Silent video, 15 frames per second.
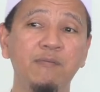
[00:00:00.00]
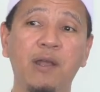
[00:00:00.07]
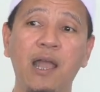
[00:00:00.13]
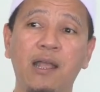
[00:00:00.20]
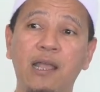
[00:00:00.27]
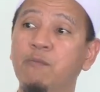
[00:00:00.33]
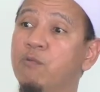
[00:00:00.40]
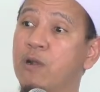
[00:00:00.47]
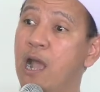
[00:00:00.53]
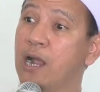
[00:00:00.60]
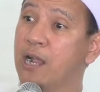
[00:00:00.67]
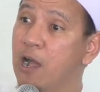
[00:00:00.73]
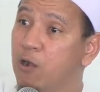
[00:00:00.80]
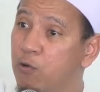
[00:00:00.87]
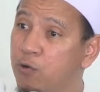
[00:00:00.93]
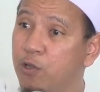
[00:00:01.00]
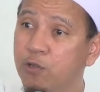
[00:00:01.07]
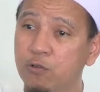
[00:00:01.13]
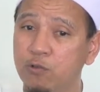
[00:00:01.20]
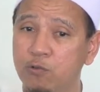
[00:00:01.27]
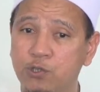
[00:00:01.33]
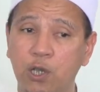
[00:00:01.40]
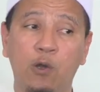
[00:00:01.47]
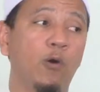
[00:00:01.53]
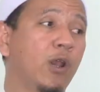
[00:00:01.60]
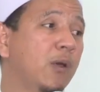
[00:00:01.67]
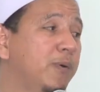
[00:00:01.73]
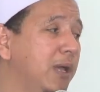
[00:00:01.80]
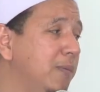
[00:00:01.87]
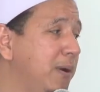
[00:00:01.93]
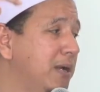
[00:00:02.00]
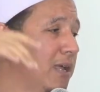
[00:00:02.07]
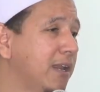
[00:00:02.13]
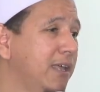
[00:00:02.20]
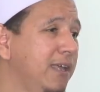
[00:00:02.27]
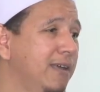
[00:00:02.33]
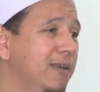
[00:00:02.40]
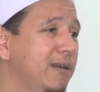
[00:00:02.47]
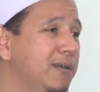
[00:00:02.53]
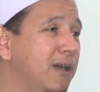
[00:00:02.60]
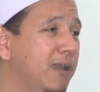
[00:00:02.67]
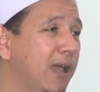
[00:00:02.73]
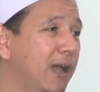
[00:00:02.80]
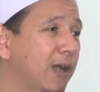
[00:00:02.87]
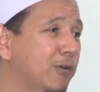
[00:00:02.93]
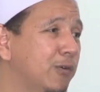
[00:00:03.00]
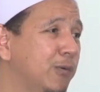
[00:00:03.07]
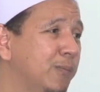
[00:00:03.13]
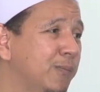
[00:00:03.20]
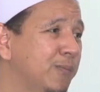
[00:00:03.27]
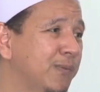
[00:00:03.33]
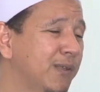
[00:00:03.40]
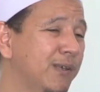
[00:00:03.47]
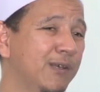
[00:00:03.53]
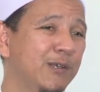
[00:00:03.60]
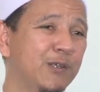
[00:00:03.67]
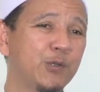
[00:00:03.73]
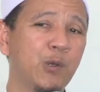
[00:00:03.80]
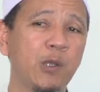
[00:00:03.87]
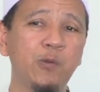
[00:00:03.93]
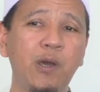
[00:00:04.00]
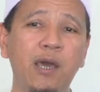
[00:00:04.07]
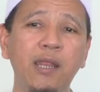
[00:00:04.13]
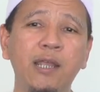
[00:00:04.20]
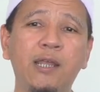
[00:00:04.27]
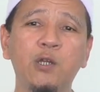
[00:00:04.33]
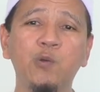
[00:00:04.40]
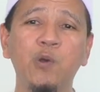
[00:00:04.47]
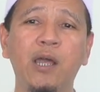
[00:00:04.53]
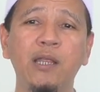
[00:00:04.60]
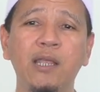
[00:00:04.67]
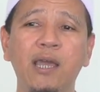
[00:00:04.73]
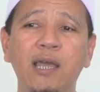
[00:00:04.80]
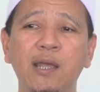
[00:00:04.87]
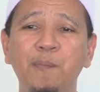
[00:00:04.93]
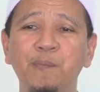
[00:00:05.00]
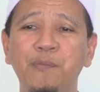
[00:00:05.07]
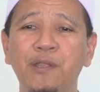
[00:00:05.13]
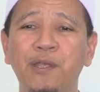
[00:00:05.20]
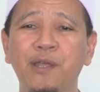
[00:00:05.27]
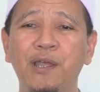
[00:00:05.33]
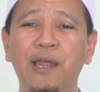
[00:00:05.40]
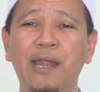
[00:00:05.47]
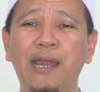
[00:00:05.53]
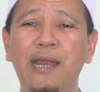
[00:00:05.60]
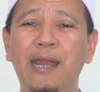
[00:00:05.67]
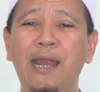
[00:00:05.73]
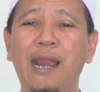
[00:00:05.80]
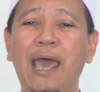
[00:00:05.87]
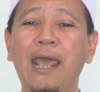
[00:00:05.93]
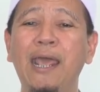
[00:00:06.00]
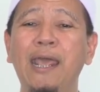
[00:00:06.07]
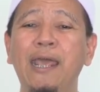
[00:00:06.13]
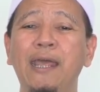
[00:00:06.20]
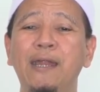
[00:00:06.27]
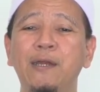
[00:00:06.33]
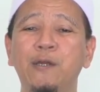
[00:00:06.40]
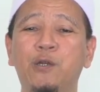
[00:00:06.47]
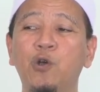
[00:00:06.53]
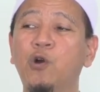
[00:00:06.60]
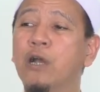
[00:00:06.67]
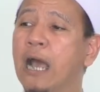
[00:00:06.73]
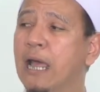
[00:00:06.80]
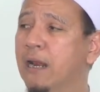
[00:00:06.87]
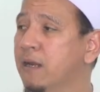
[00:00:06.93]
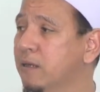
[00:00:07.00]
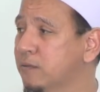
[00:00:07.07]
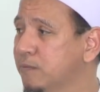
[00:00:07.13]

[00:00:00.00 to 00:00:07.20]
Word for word: menganggap kakakku ini jauh lebih hebat dari dari aku. Suatu hari keduanya naik dokar.